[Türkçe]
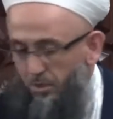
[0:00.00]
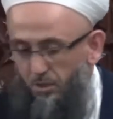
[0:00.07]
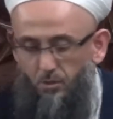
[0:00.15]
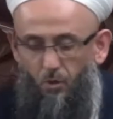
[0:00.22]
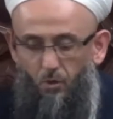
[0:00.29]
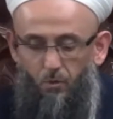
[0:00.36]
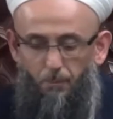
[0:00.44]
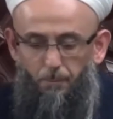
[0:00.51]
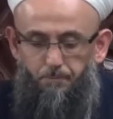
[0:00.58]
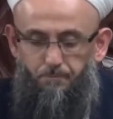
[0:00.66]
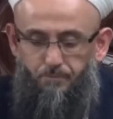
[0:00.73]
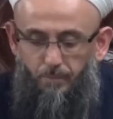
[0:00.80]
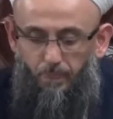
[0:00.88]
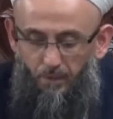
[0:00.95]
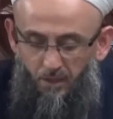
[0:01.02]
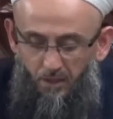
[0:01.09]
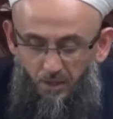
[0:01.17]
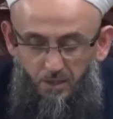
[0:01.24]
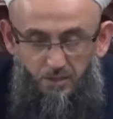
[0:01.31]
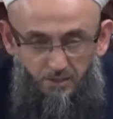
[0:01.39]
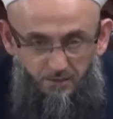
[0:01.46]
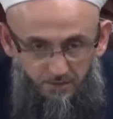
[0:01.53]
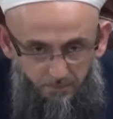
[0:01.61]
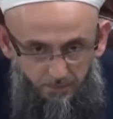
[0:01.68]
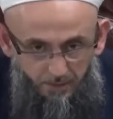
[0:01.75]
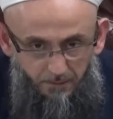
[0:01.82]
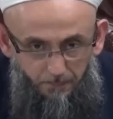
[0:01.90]
yok.
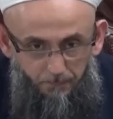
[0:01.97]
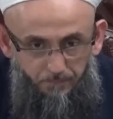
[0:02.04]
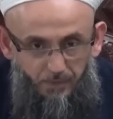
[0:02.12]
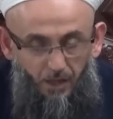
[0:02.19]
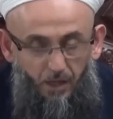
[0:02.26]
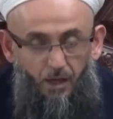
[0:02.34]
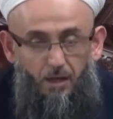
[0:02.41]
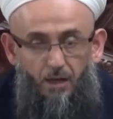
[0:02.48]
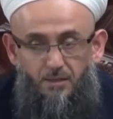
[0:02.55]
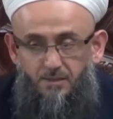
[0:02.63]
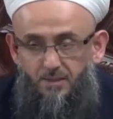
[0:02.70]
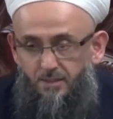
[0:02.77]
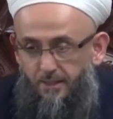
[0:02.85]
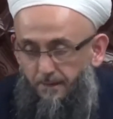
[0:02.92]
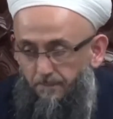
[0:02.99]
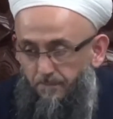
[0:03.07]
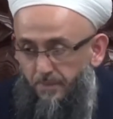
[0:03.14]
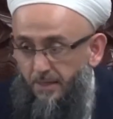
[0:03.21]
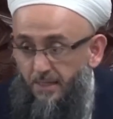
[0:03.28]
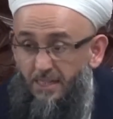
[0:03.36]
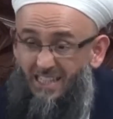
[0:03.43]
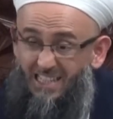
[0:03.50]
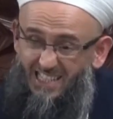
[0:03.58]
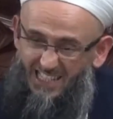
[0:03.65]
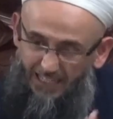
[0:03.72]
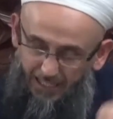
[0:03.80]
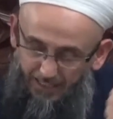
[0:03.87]
İtibar araziye.
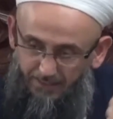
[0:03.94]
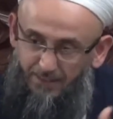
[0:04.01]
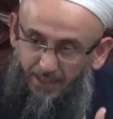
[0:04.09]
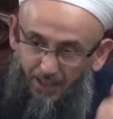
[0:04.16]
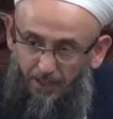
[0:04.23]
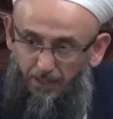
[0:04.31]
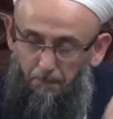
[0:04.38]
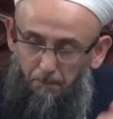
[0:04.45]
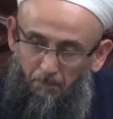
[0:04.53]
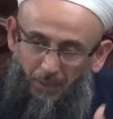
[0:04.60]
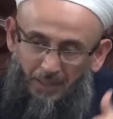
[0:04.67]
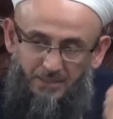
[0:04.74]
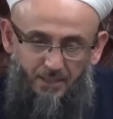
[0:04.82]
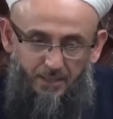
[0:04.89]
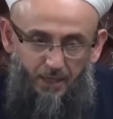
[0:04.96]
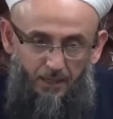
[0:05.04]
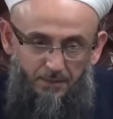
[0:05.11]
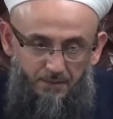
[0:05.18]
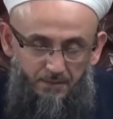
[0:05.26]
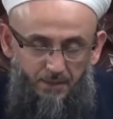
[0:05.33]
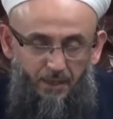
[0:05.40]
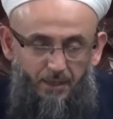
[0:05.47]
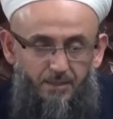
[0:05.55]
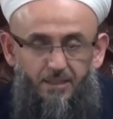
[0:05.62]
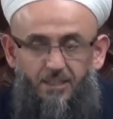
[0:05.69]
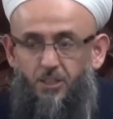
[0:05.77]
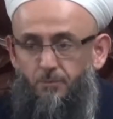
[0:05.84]
Zekatta, mal zekatında
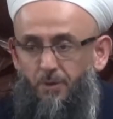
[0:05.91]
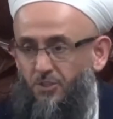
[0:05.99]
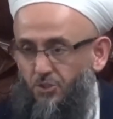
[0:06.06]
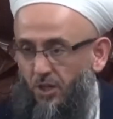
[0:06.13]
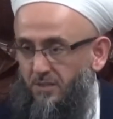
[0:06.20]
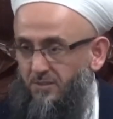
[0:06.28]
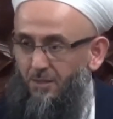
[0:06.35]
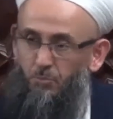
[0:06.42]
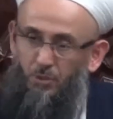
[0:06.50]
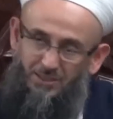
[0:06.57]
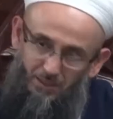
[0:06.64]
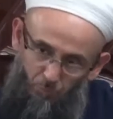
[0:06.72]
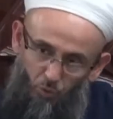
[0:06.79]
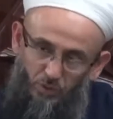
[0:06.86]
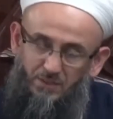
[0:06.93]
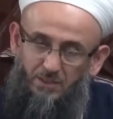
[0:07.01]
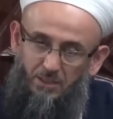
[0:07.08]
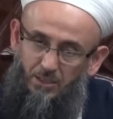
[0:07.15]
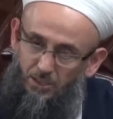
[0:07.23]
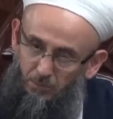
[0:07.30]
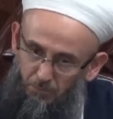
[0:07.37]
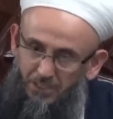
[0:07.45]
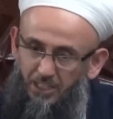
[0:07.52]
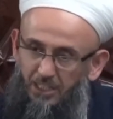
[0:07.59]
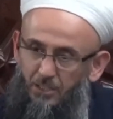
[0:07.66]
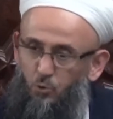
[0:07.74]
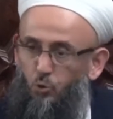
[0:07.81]
itibar şahsa. Burası, burası bir
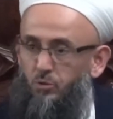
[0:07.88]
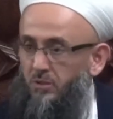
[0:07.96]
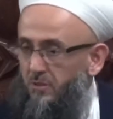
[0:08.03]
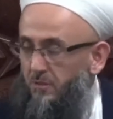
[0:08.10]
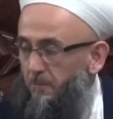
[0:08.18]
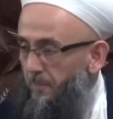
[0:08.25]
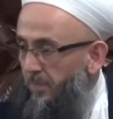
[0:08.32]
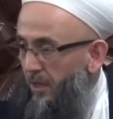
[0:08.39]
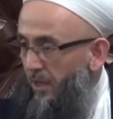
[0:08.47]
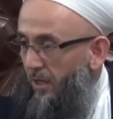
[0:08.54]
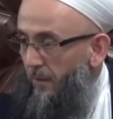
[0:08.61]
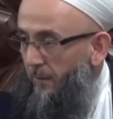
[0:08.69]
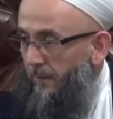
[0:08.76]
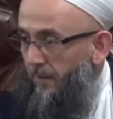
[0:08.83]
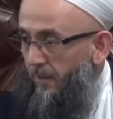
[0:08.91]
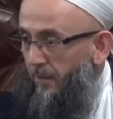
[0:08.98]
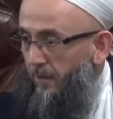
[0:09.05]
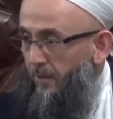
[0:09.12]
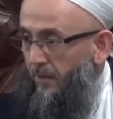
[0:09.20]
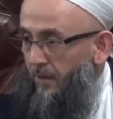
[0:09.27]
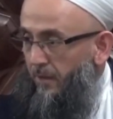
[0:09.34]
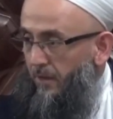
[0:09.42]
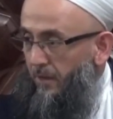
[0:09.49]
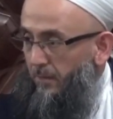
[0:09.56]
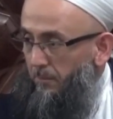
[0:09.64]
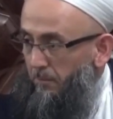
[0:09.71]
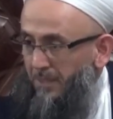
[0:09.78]
kilit noktadır.
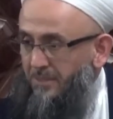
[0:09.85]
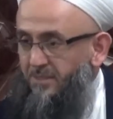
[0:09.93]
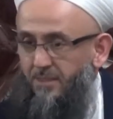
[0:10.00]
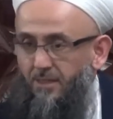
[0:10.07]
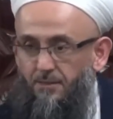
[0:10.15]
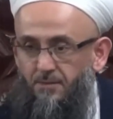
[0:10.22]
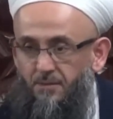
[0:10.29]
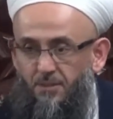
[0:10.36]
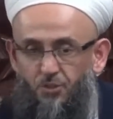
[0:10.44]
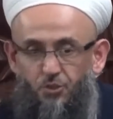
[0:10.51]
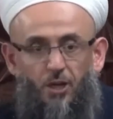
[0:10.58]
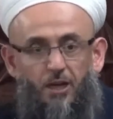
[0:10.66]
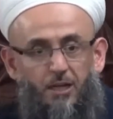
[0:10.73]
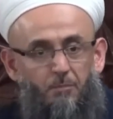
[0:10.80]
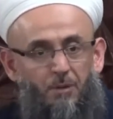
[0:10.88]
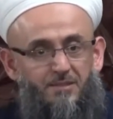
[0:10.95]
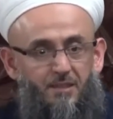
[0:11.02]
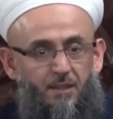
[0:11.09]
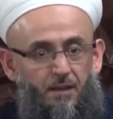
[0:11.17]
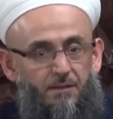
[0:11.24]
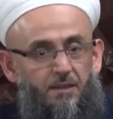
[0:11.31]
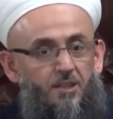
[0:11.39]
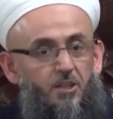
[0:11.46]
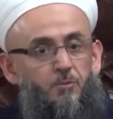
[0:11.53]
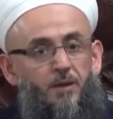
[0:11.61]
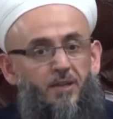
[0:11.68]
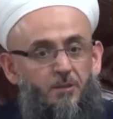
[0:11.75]
Mal zekatında, ticari mal zekatının
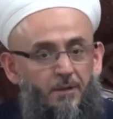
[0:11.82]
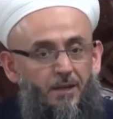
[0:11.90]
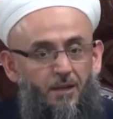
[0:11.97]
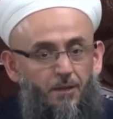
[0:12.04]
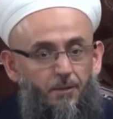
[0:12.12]
itibar kime?